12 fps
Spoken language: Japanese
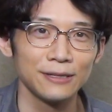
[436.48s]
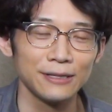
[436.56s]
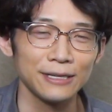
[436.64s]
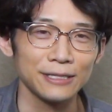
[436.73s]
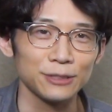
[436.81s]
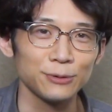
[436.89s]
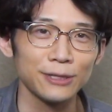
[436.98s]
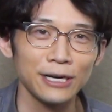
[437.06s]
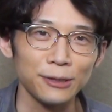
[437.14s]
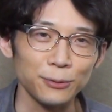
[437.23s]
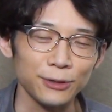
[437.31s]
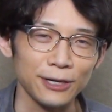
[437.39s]
で自分
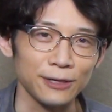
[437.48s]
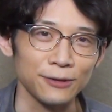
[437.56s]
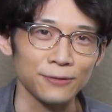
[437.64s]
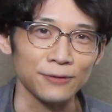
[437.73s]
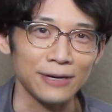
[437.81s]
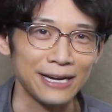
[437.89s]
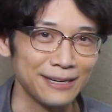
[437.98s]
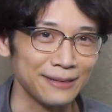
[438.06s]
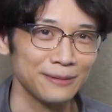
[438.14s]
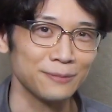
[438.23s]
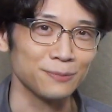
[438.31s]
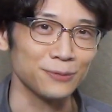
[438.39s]
何を思ったかというとあ
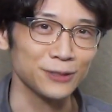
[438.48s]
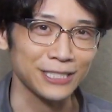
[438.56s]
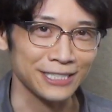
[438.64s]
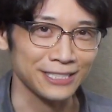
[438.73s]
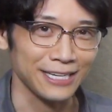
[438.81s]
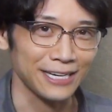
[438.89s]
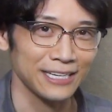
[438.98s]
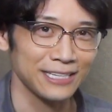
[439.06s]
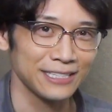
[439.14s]
もしかして